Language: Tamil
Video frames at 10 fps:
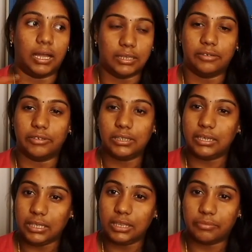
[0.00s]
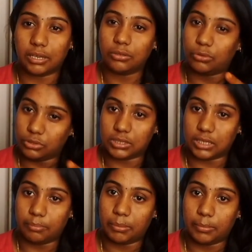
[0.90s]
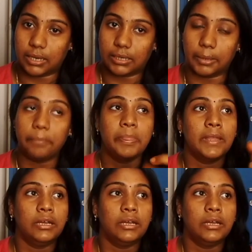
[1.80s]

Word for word: அதில் வந்து நீந்தி வர்றது கொஞ்சம் சிரமமாக இருக்குது